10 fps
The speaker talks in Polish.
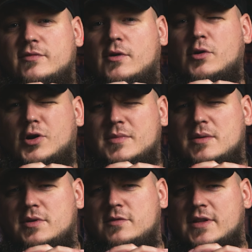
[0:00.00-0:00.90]
w
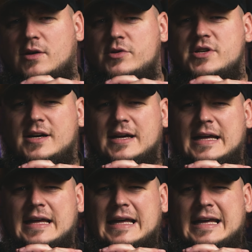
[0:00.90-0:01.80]
ogromnej bitwie na łodziach,
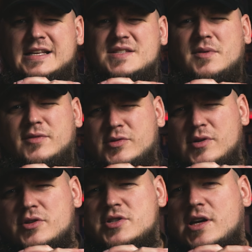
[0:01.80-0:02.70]
z powodu
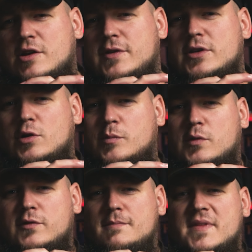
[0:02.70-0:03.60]
ilości krwi i
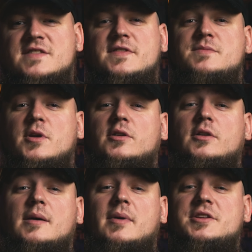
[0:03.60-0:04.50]
trupów nazwę
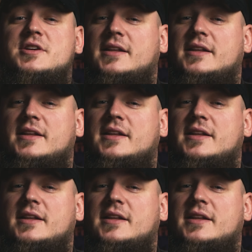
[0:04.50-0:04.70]
zmieniono na bardziej